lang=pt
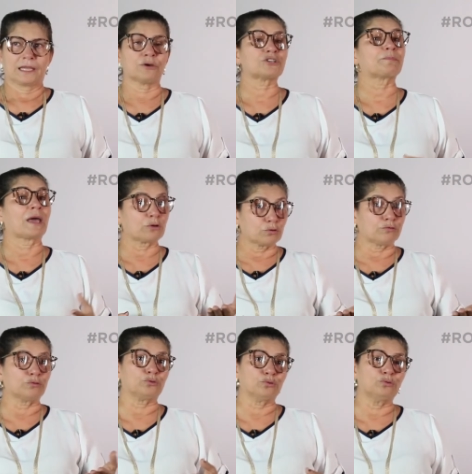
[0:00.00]
Eu espero do
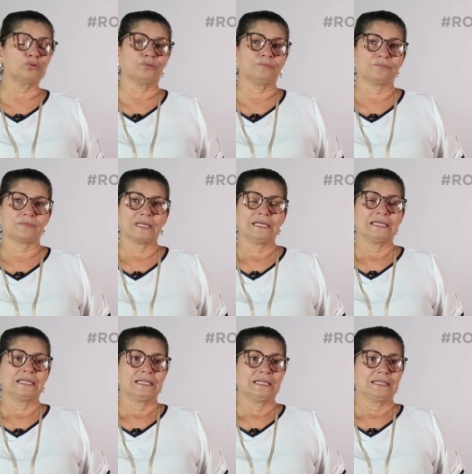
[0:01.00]
futuro
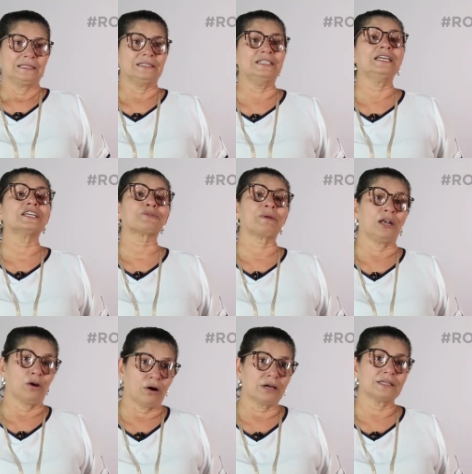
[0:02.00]
dias
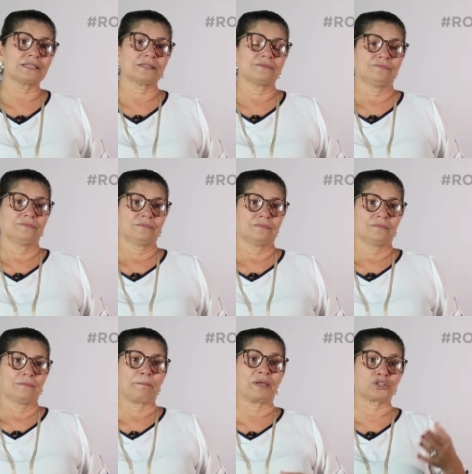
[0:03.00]
melhores,
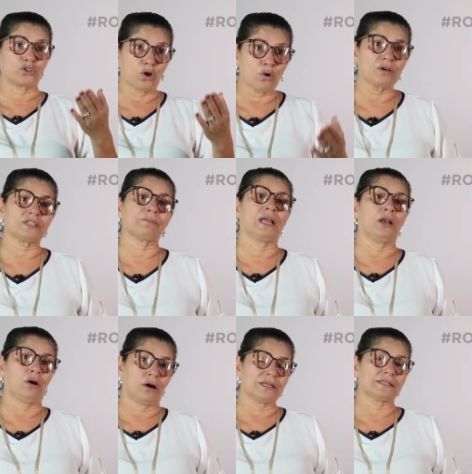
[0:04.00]
pessoas
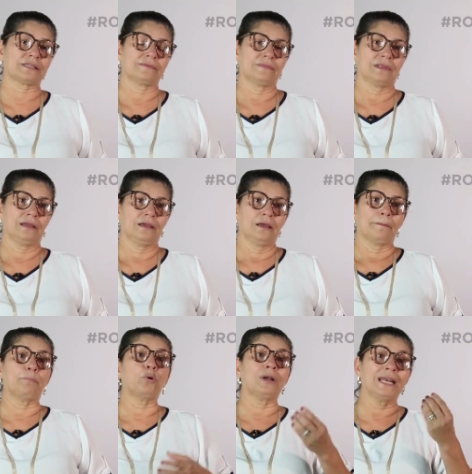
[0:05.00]
melhores,
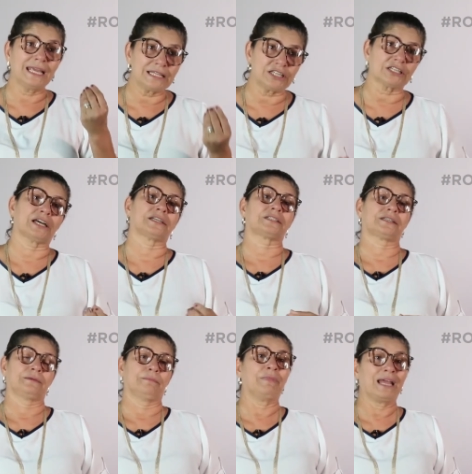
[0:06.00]
políticas
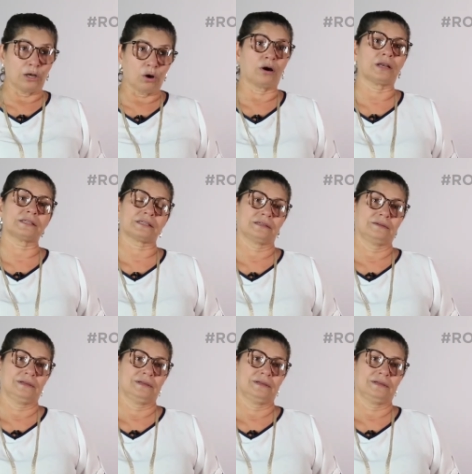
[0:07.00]
melhores